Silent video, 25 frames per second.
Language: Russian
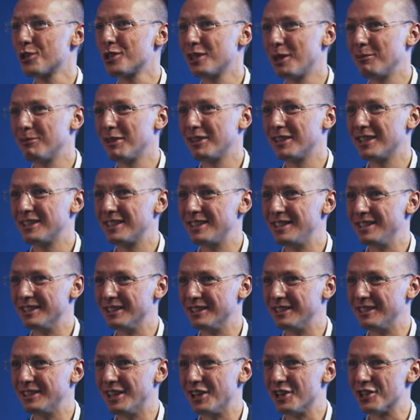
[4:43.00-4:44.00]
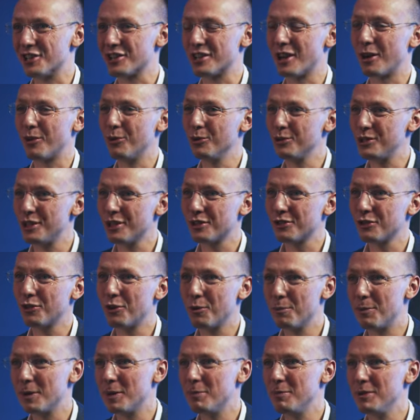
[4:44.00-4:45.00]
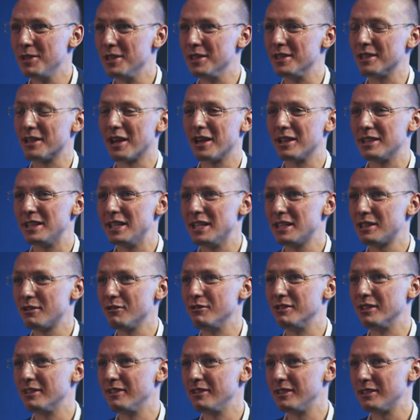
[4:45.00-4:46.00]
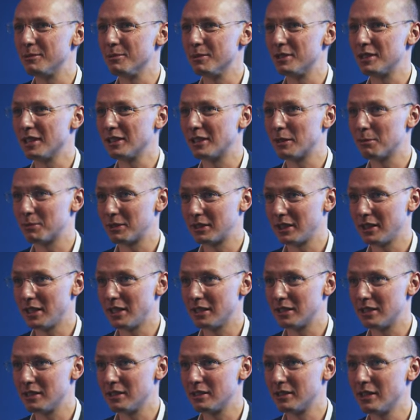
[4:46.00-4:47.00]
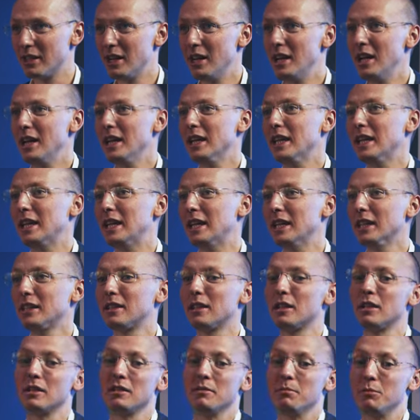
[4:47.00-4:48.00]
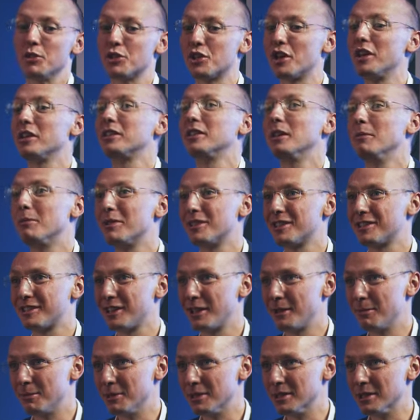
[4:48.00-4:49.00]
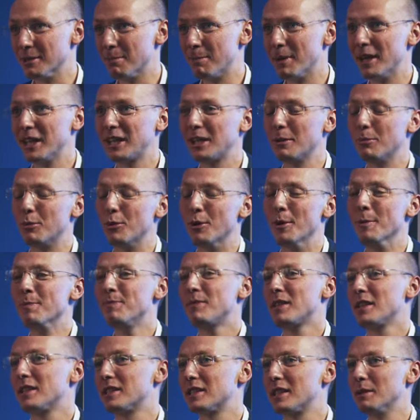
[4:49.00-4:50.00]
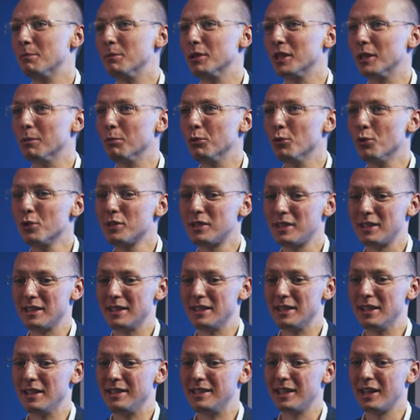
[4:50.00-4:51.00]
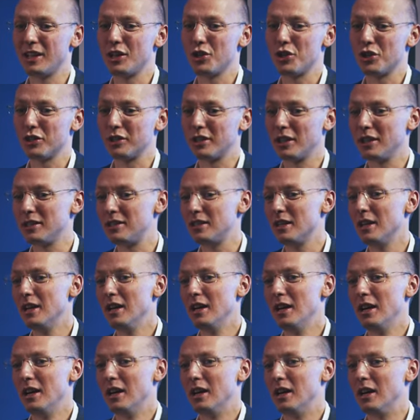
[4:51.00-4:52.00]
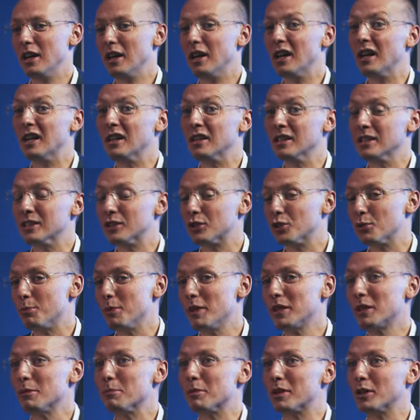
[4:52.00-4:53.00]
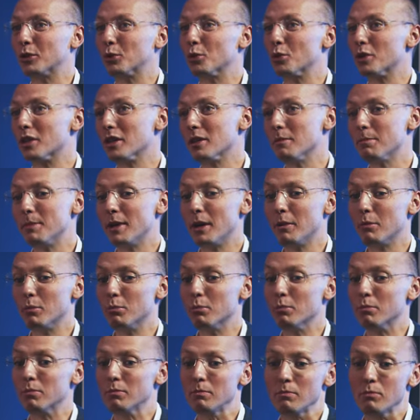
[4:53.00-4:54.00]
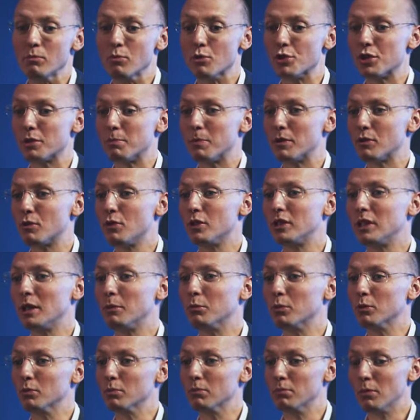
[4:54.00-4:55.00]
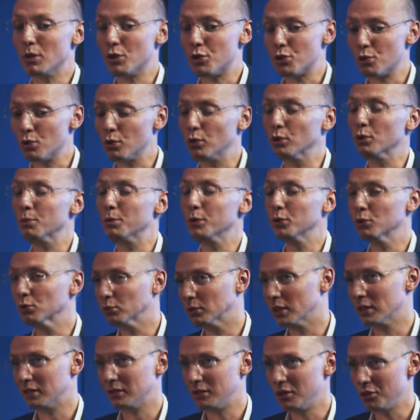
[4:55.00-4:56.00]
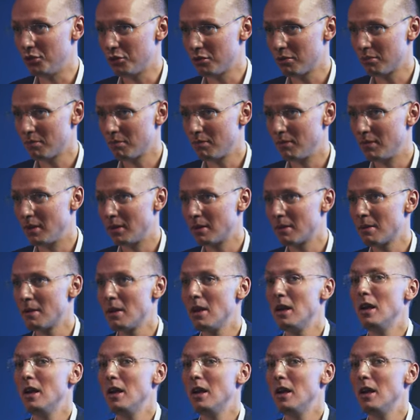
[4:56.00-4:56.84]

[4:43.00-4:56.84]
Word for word: же нам надо делать дальше, какую технику применить, как действовать в зависимости от обстоятельств. И это мешает нам расслабиться. Поэтому самогипноз нельзя считать а, инструментом, который прям может позволить нам большую глубину достичь. Да?